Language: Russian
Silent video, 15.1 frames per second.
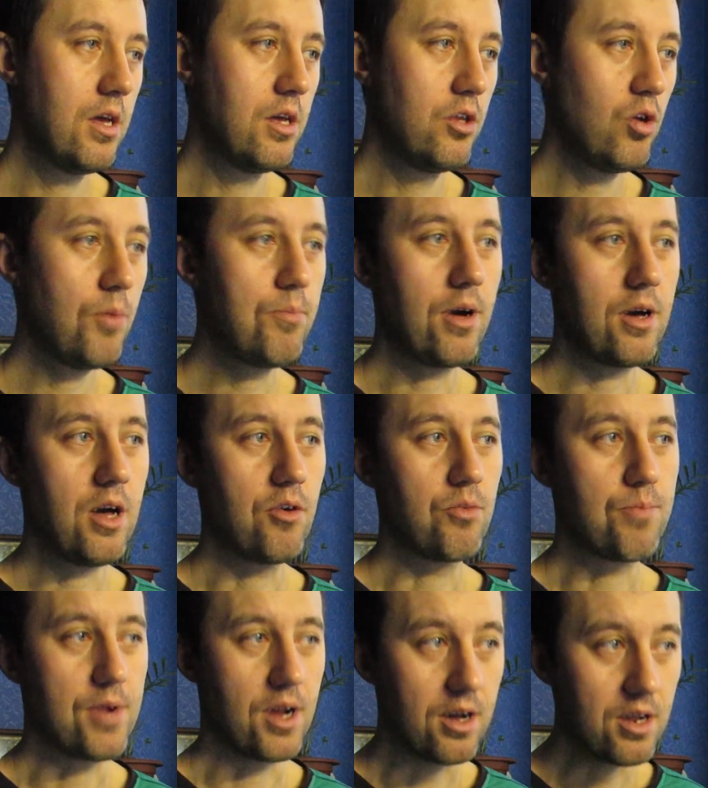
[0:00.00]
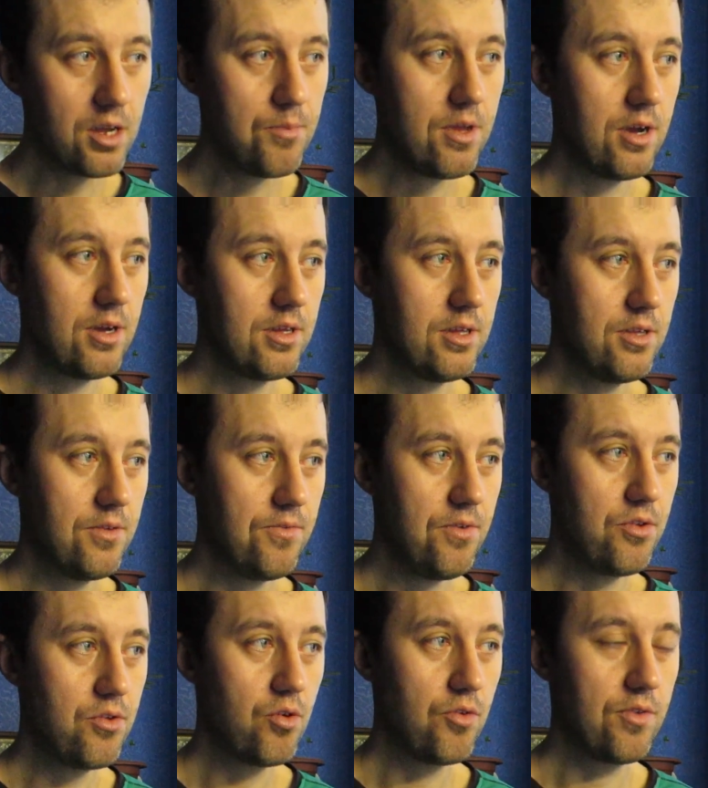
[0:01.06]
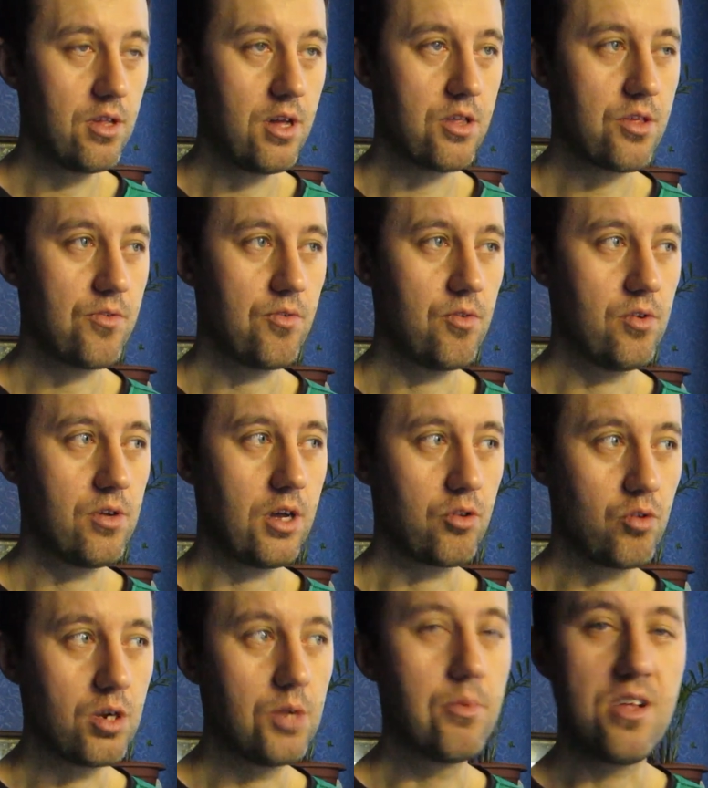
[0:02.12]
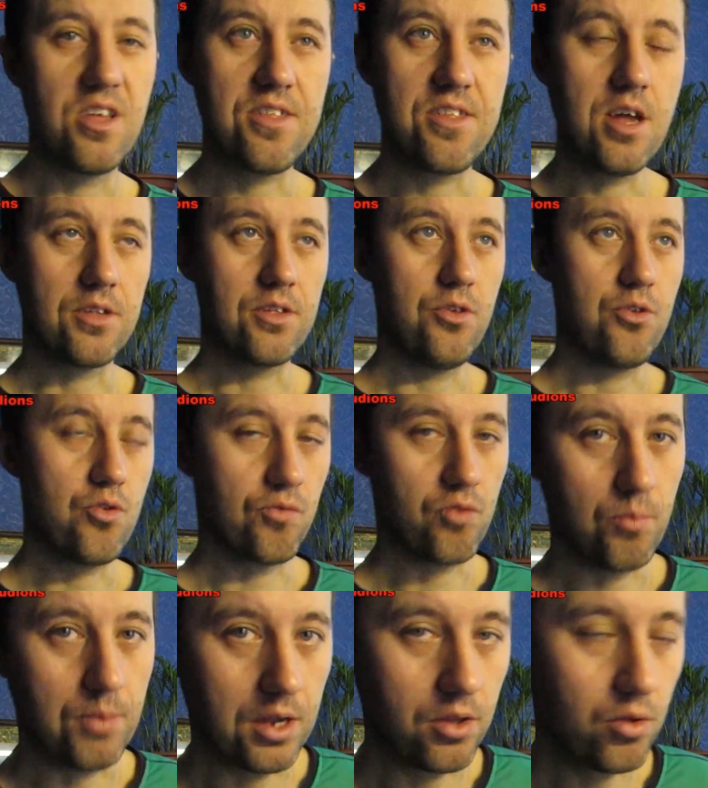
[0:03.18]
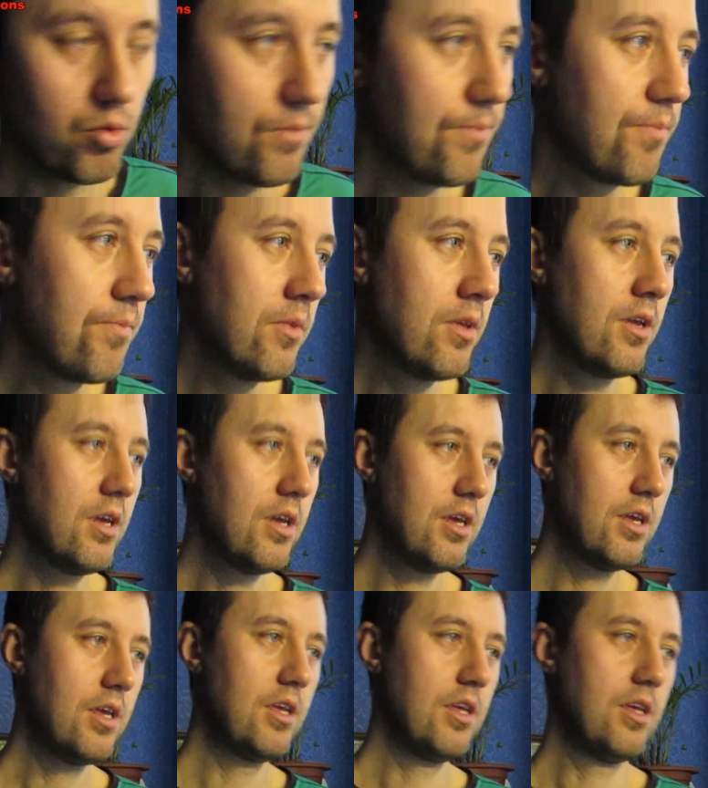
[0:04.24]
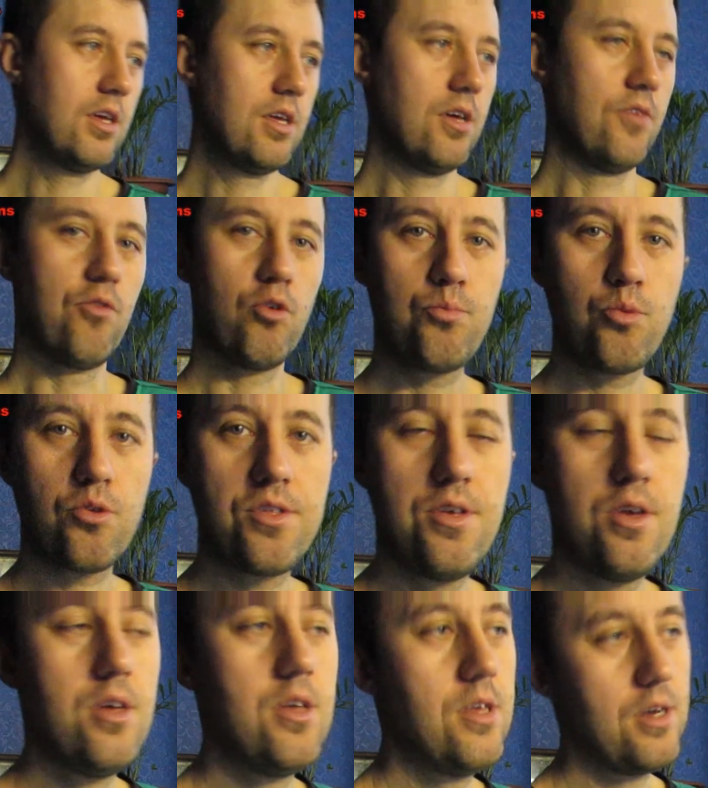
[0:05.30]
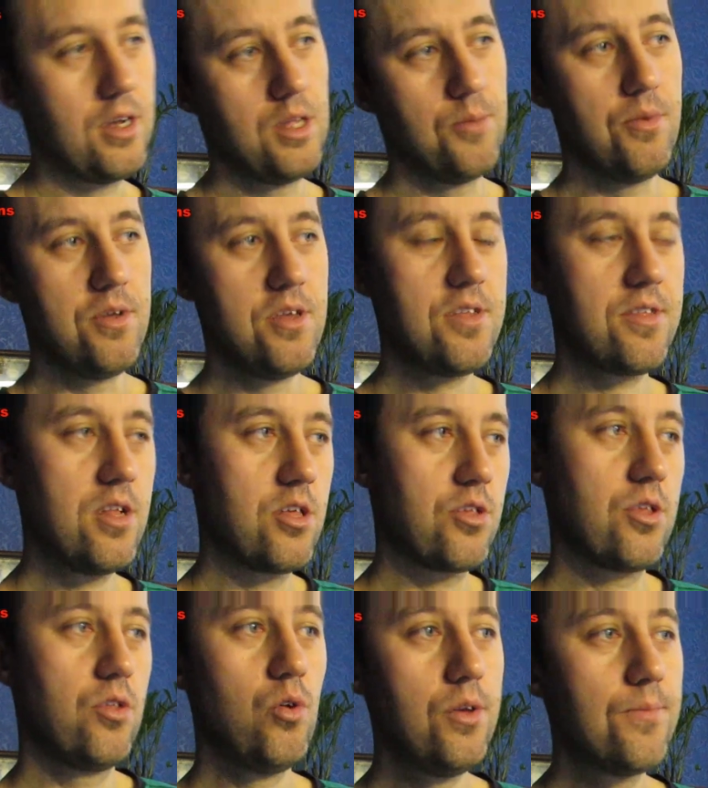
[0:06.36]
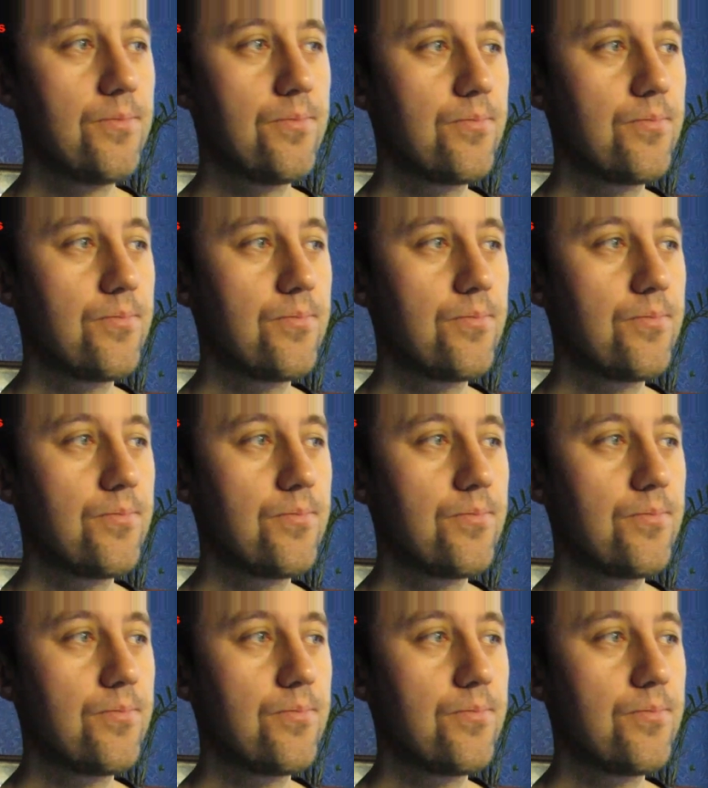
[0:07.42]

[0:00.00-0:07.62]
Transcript: Ну а пока вот про Крым я видео вылаживаю, которые были сняты еще в том году, в отпуске, когда мы ездили с женой.